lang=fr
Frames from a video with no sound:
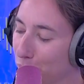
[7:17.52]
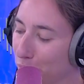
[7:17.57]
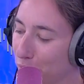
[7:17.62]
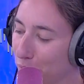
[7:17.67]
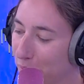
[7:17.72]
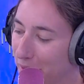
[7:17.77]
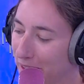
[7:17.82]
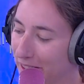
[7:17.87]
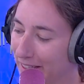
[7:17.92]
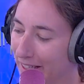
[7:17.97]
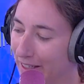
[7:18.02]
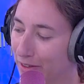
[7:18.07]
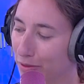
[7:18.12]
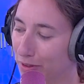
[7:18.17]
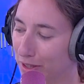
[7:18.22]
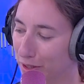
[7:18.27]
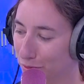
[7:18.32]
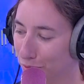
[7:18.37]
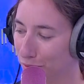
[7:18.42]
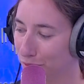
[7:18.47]
publique et de
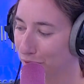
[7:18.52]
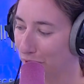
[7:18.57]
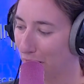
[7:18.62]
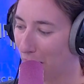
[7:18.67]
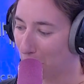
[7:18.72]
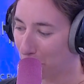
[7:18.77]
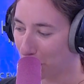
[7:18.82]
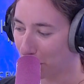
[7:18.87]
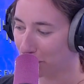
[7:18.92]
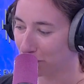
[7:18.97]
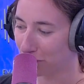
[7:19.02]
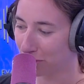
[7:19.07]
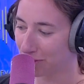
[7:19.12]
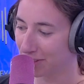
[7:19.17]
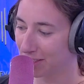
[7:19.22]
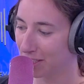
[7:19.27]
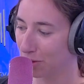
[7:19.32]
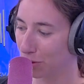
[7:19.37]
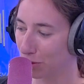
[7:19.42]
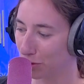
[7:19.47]
l'étude
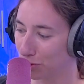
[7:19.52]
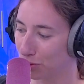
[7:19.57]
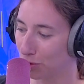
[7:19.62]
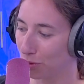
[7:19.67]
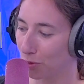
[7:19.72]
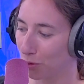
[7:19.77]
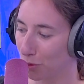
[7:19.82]
approfondie des retours, le